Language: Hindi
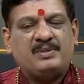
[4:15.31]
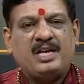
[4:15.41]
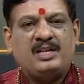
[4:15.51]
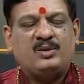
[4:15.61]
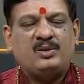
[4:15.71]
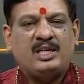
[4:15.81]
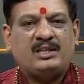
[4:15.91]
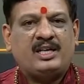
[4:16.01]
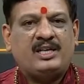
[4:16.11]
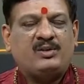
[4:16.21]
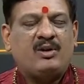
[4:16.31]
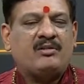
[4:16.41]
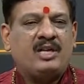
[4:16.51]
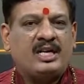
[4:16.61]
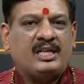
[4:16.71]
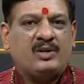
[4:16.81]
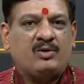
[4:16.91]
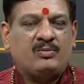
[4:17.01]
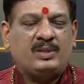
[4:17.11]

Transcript: साथ हो जाता है तो अंगारा के योग